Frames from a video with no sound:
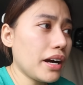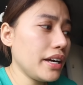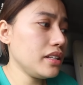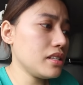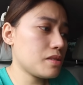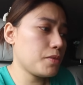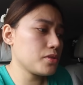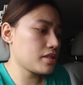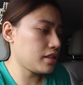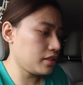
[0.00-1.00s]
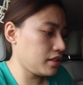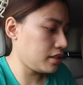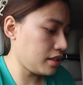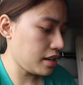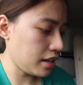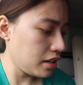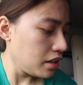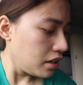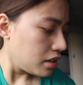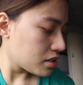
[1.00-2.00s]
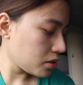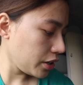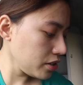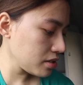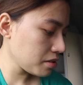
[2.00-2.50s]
baka i-dispose lang din nila. So ayun,